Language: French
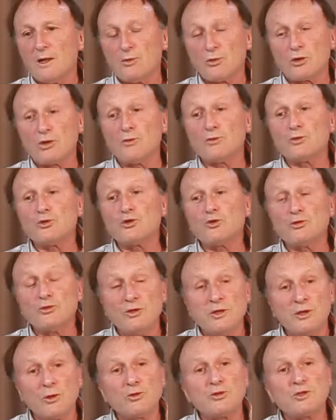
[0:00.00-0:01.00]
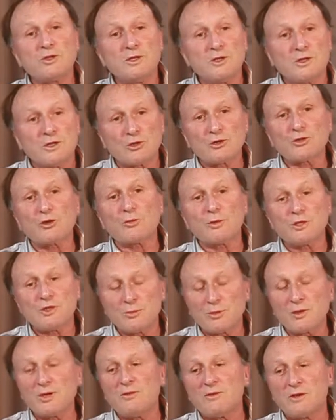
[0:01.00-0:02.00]
Donc il faut soutenir aussi des entreprises
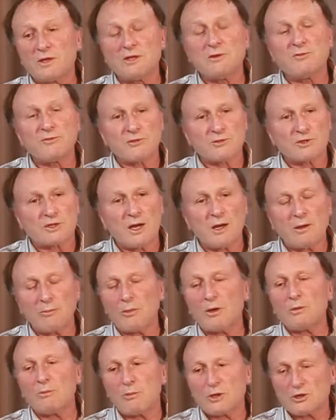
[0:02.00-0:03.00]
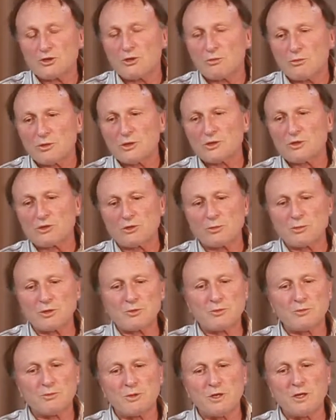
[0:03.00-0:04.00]
privées qui font ça, pas seulement des
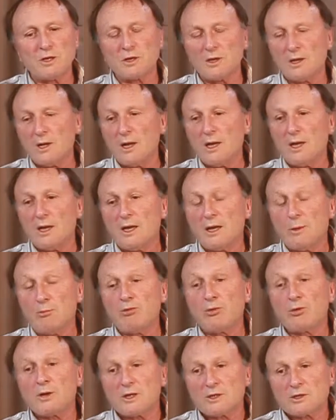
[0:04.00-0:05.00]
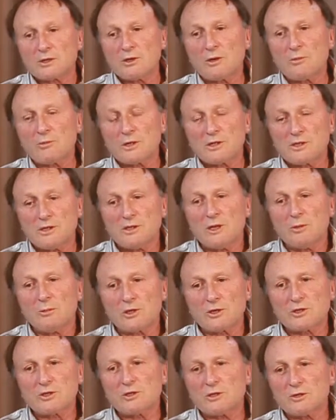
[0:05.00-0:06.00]
entreprises publiques. Et pour l'instant,
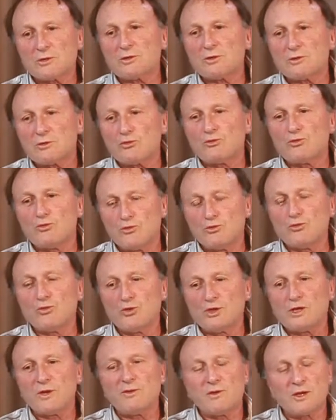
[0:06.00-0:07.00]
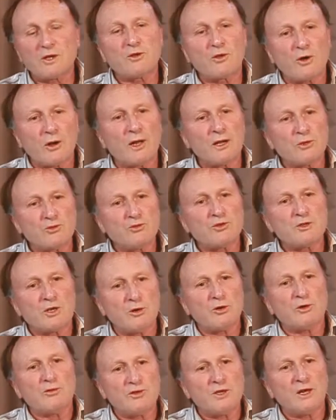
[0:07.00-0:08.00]
précisément, tous ces vecteurs-là, tous ces
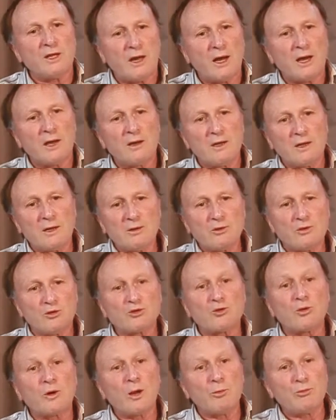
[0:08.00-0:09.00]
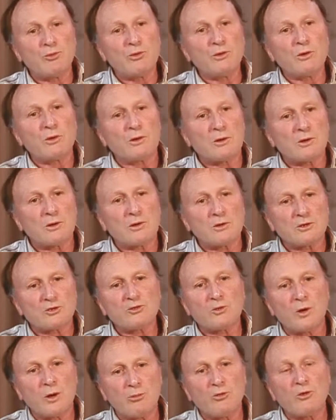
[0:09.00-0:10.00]
leviers-là, sont un peu en,
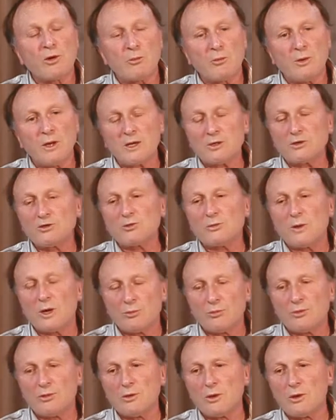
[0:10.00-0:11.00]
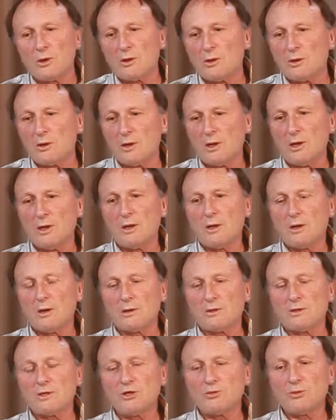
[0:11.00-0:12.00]
sont un peu en berne, sont un peu en,
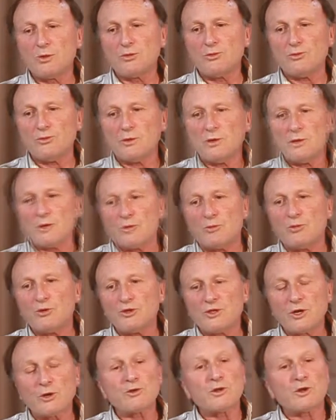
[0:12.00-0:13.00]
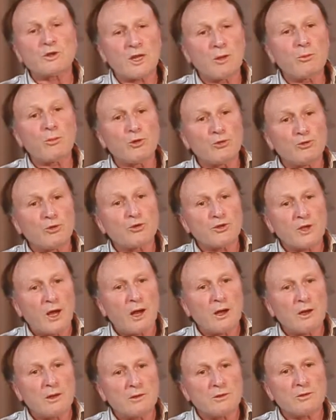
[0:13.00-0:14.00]
en désuétude. On peut se dire qu'on est en train de prendre du
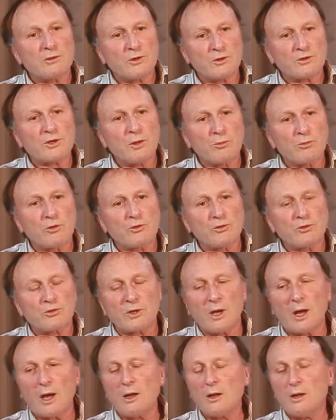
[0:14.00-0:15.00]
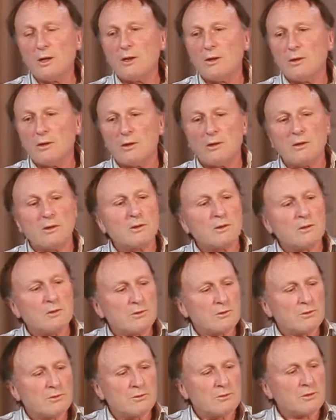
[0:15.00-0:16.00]
retard. On est en train de prendre du retard. Euh,
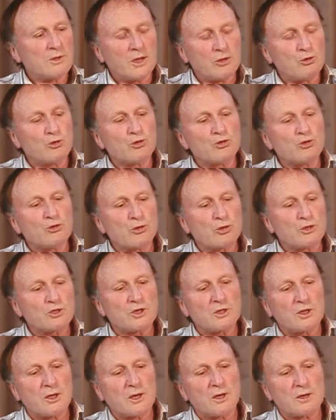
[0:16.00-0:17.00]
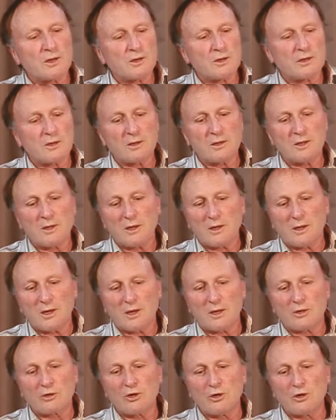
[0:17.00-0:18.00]
il y a deux jours, j'étais à
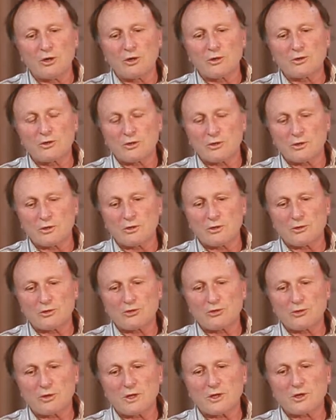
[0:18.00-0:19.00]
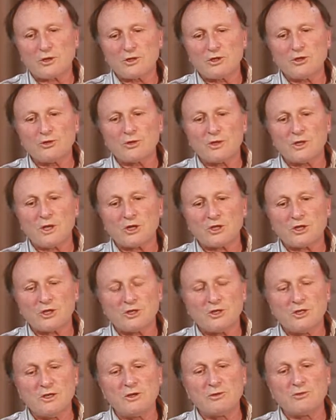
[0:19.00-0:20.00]
un, colloque euh, sur la transition
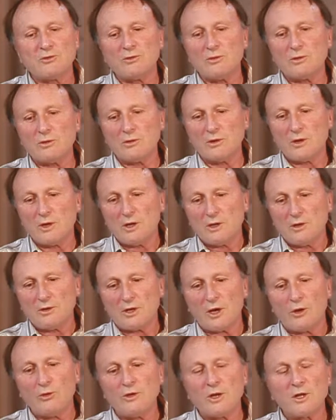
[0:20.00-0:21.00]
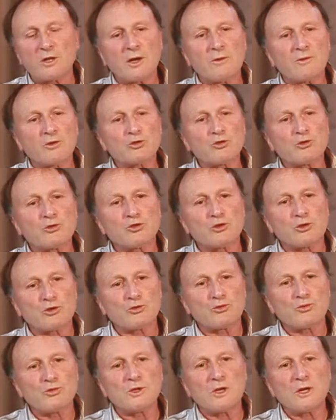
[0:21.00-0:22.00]
énergétique où euh, il y a une intervention de Jean
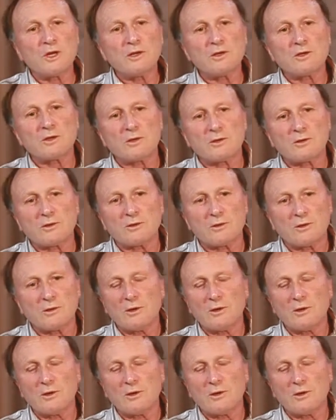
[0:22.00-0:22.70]
Jouzel, qui est